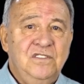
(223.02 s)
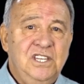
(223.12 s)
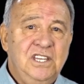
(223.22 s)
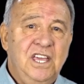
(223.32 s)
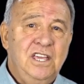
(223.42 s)

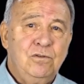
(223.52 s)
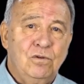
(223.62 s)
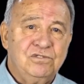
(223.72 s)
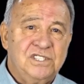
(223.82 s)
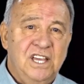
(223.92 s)
Ninguém
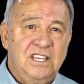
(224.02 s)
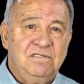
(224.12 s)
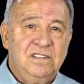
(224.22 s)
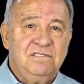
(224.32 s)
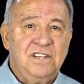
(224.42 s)

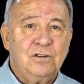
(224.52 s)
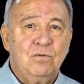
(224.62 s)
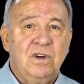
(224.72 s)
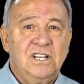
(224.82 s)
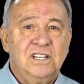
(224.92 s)
consegue viver
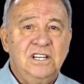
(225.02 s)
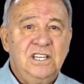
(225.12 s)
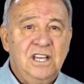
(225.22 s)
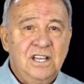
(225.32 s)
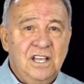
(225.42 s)
com
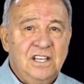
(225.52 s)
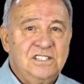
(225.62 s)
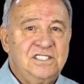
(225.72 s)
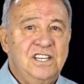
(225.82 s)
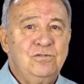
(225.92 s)
alegria
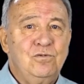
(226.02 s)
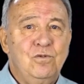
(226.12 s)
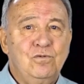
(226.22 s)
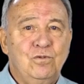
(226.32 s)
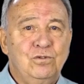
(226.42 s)
sem o
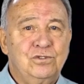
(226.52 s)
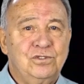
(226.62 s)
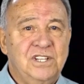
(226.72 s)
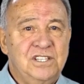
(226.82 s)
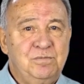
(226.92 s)

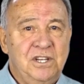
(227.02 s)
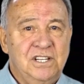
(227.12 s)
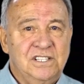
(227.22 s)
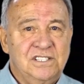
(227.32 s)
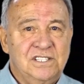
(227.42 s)
concurso da
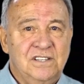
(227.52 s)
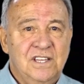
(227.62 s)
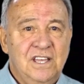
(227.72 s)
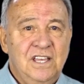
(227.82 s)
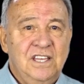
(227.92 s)
esperança
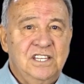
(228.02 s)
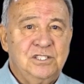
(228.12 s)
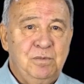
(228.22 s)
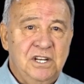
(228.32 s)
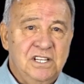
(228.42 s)

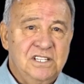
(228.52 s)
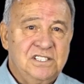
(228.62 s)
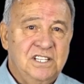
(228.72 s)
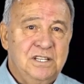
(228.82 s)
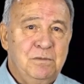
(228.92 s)

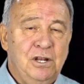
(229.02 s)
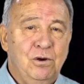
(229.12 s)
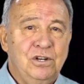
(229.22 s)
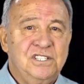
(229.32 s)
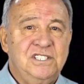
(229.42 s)
esperança de
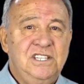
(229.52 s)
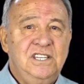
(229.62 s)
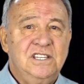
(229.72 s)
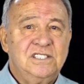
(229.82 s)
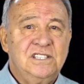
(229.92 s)
melhores
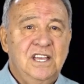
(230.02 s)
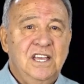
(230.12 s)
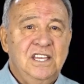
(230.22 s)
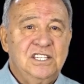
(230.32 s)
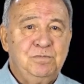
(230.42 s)
dias,
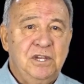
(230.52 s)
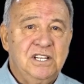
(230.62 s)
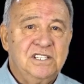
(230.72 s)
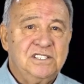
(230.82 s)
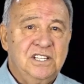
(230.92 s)

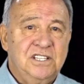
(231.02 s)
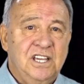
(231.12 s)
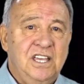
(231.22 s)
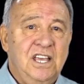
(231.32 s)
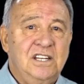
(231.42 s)
esperança de
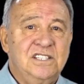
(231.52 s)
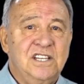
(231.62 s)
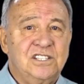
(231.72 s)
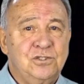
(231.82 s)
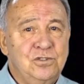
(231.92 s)

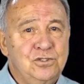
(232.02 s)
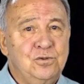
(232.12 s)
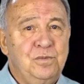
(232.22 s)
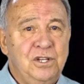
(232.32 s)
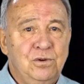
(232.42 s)
realizações
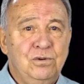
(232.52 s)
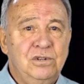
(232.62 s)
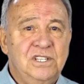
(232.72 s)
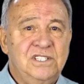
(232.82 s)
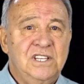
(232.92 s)

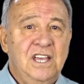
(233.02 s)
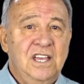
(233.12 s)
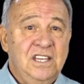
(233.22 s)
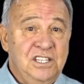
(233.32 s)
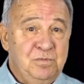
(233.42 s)
superiores,
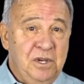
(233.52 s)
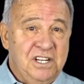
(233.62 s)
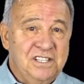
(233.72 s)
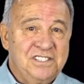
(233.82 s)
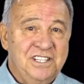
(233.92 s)

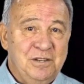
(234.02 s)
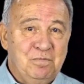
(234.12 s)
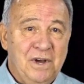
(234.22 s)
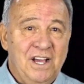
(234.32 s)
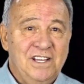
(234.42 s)
esperança de
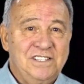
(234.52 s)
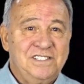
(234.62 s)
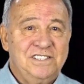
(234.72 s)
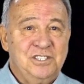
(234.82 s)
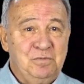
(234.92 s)

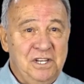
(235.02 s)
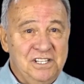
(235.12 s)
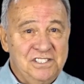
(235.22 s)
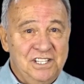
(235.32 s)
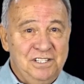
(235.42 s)
paz,
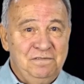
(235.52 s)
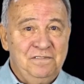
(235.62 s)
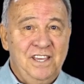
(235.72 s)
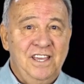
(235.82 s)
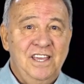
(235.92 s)
esperança de
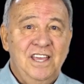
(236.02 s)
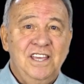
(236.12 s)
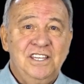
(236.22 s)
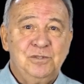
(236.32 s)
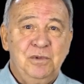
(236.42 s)
fé,
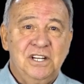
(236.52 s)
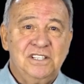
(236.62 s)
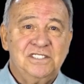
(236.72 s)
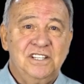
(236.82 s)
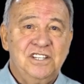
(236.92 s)

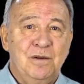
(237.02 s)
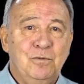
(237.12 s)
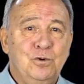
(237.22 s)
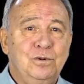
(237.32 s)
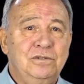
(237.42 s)
esperança de
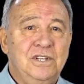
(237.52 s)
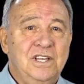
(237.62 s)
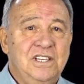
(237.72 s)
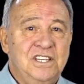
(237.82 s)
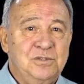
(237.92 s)
amor,
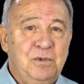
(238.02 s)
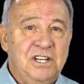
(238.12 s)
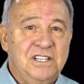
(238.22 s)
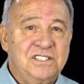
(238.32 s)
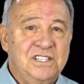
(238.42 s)

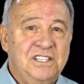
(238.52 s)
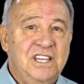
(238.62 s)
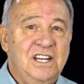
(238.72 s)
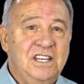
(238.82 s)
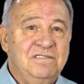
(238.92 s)
esperança
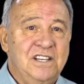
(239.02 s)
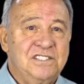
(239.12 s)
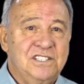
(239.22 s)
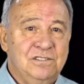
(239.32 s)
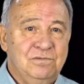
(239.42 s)
de
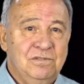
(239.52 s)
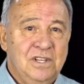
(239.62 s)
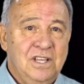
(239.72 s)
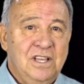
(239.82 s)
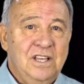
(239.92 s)
elevação.
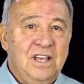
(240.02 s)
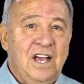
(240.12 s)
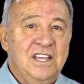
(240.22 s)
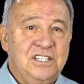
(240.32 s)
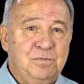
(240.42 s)

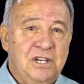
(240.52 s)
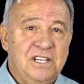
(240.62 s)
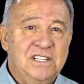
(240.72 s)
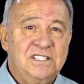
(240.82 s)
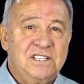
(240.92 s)
A
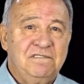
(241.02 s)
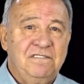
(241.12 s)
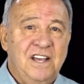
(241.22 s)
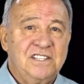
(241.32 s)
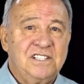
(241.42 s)
esperança
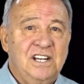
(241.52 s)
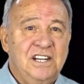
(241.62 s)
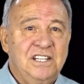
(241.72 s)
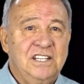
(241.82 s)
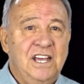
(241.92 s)
faz
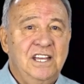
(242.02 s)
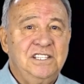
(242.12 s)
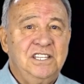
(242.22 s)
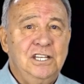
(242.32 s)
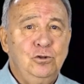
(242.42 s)

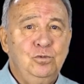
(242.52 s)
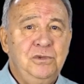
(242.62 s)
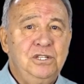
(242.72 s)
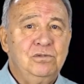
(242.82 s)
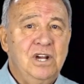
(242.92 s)
claridade que
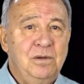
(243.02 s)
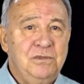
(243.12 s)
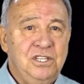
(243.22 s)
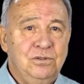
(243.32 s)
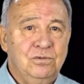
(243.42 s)
ilumina o
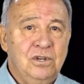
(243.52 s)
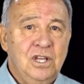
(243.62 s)
caminho.